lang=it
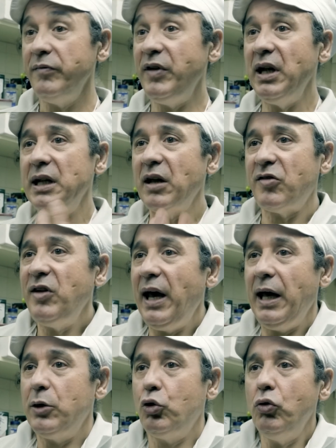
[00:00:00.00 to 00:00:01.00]
viene da
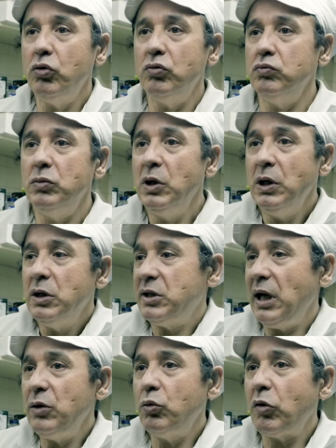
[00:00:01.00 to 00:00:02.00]
sé, e tu
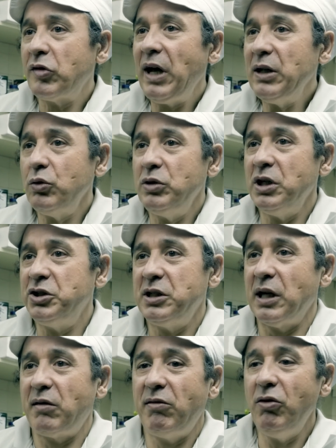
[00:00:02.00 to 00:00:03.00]
sei in uno stato di
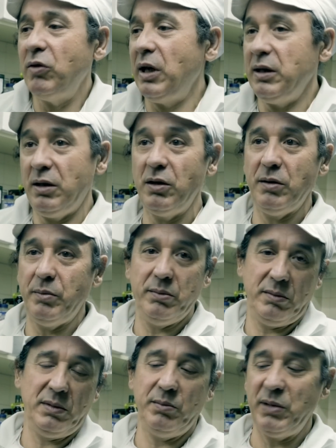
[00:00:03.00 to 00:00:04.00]
agitazione, eh,
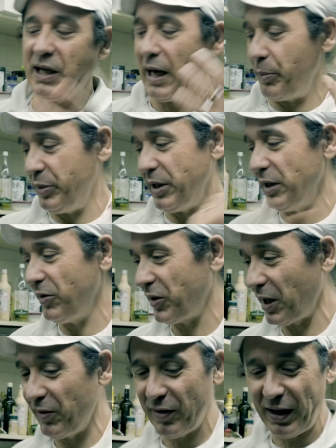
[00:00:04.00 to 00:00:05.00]
mi capita di
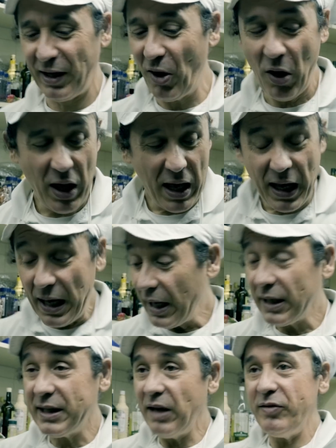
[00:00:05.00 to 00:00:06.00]
scrivere, no?
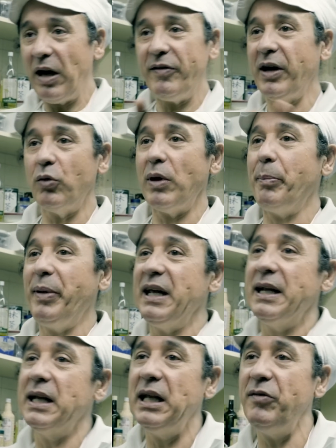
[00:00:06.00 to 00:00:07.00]
devi avere una
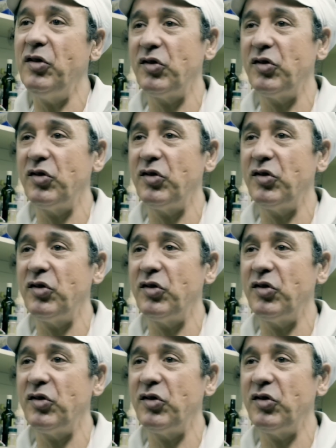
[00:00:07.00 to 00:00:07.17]
penna e devi